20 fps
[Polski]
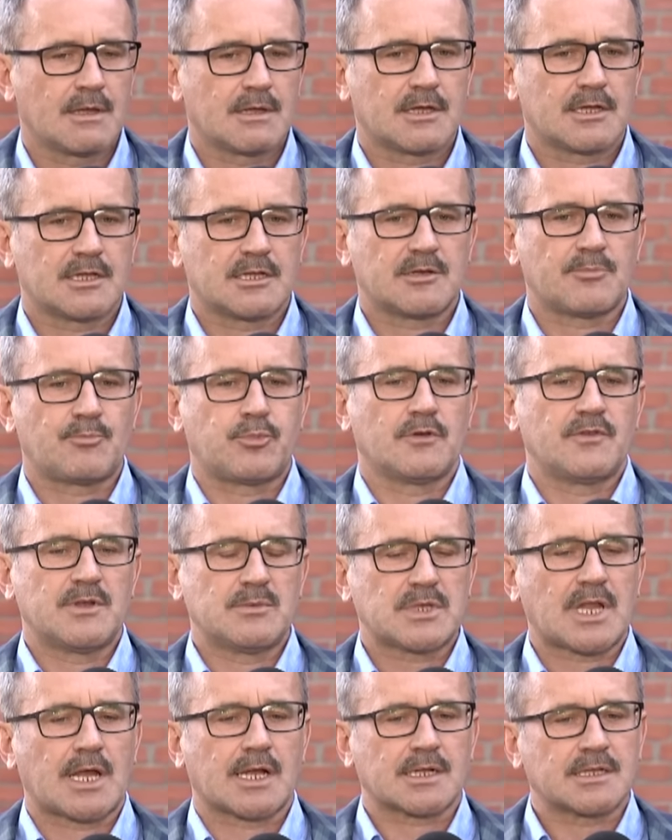E,
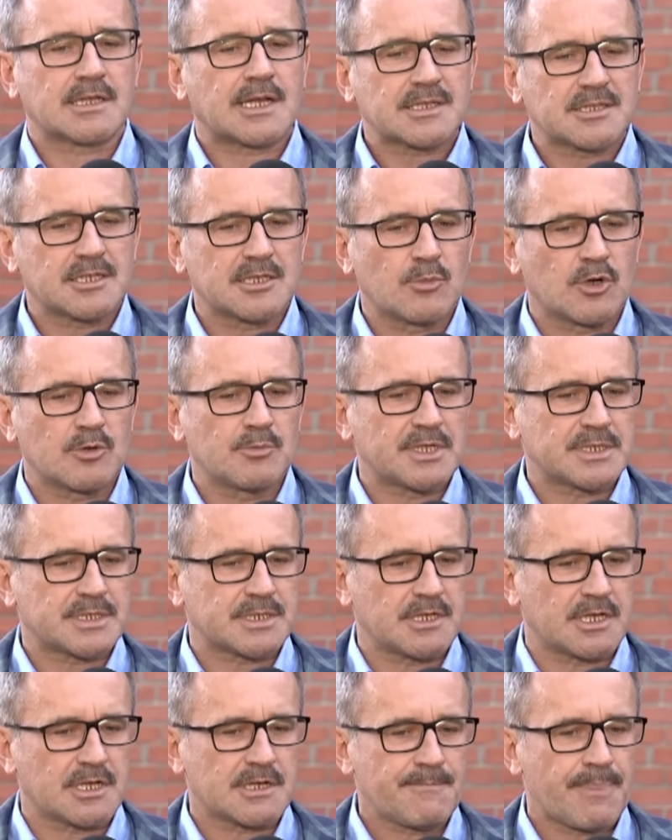powiem tak, na ten
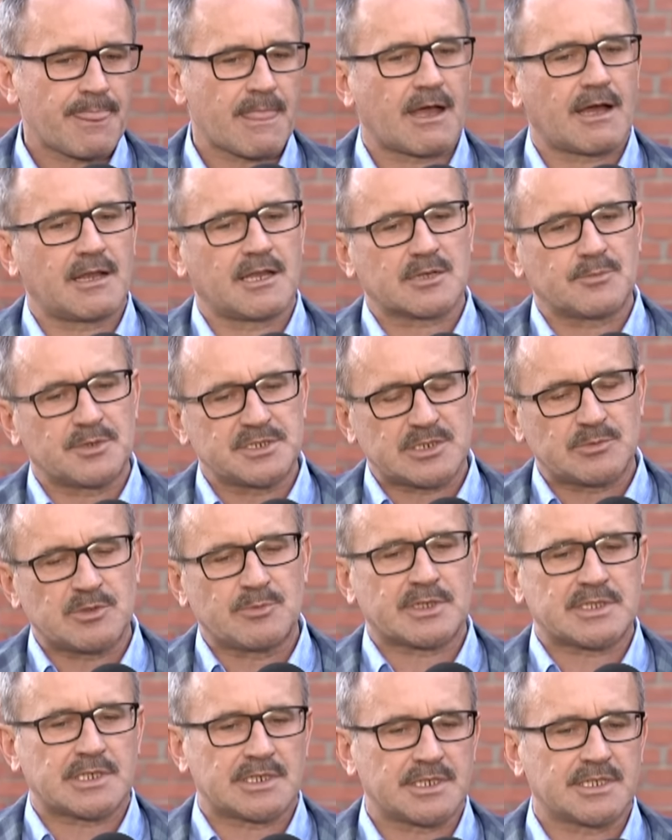moment nie, ale jak będziemy
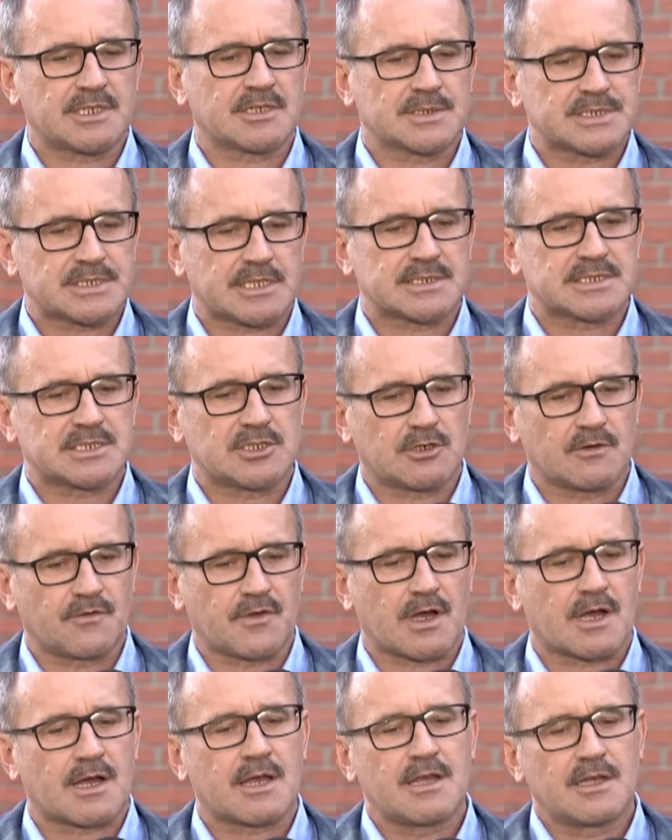badali jego stan
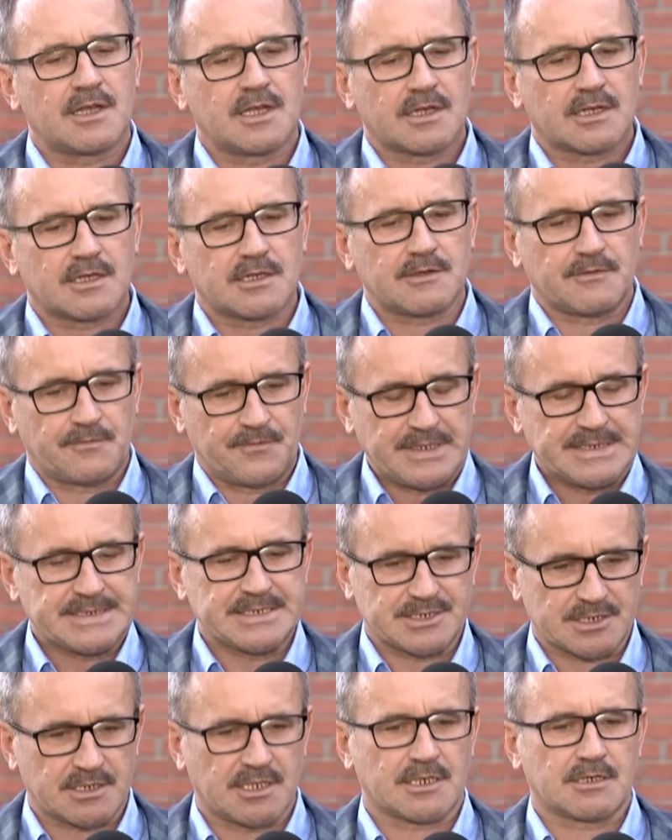zdrowia e,
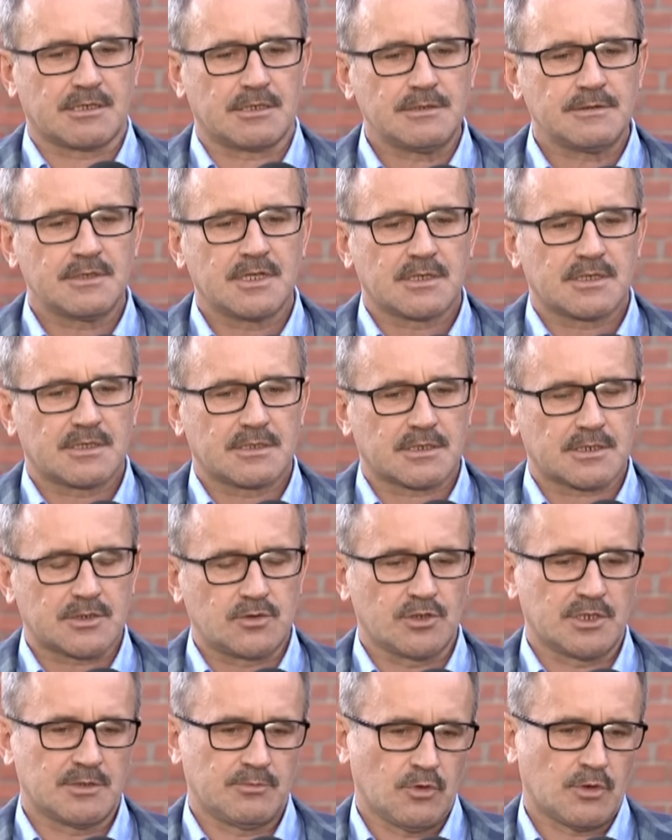fizycznego, e,
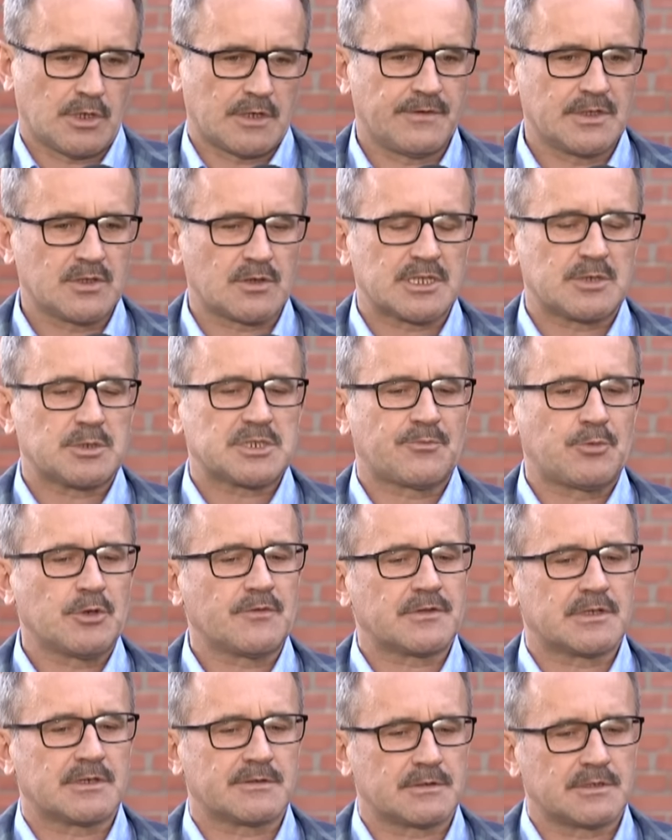który mógł ewentualnie mieć
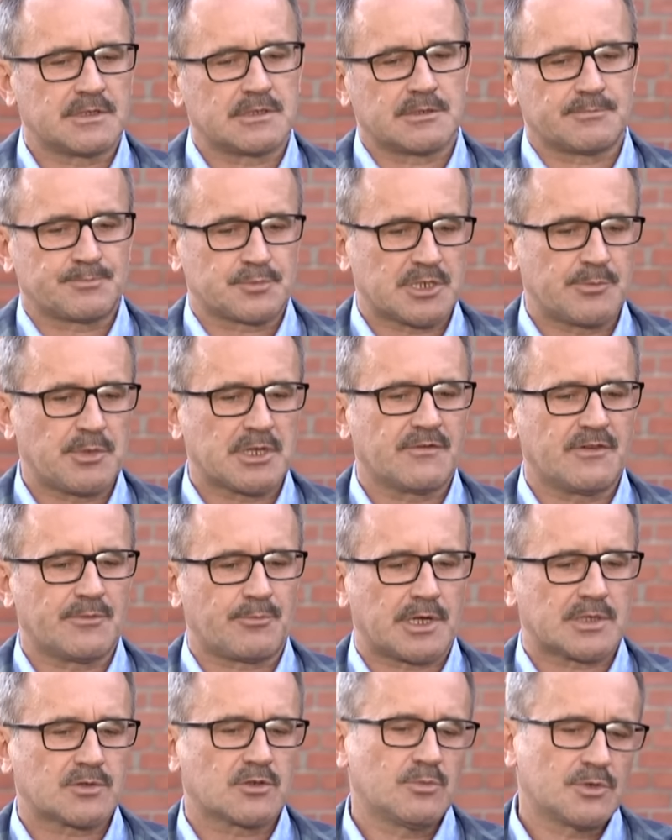wpływ na e, przebieg
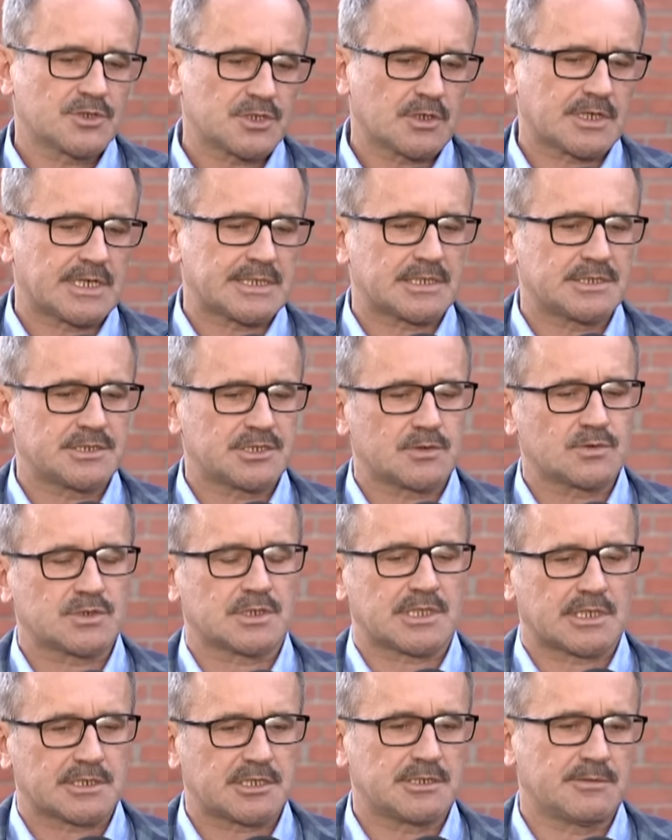wypadku, może okazać się,
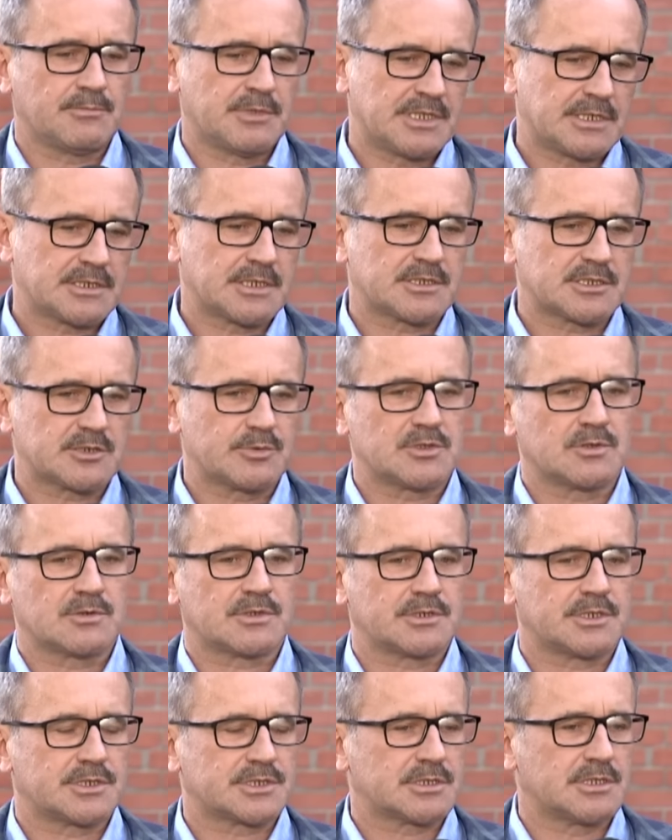że takie badania też będą
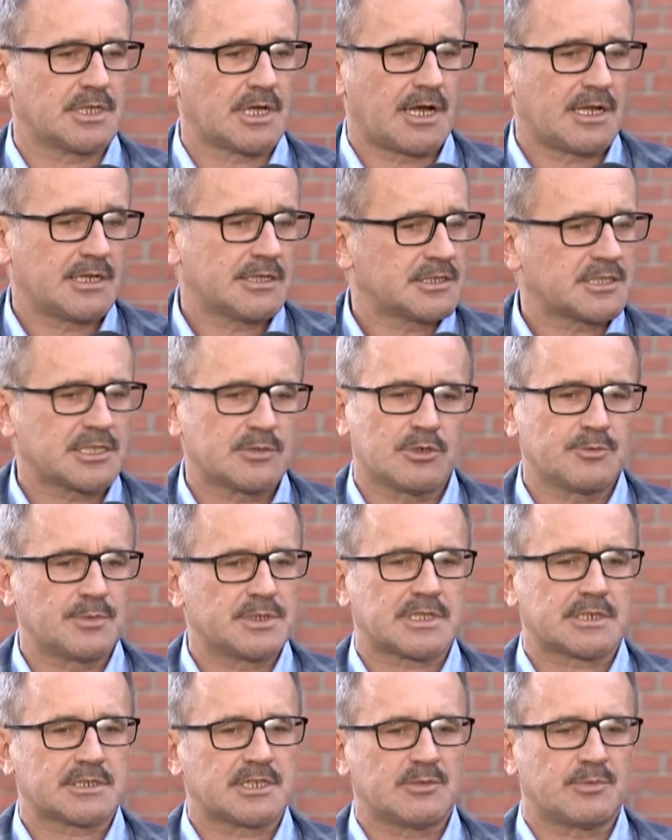konieczne. Ale na ten
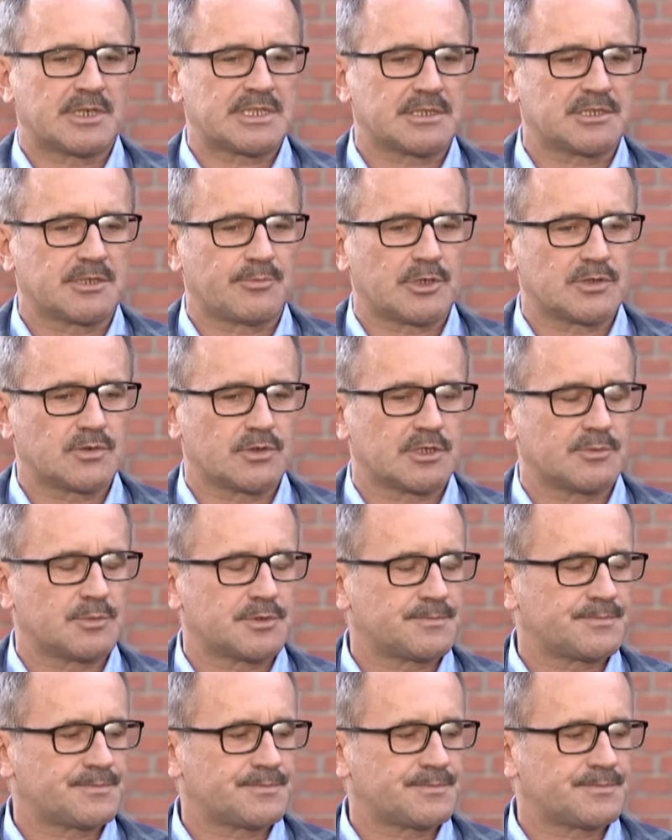moment takich badań nie planujemy.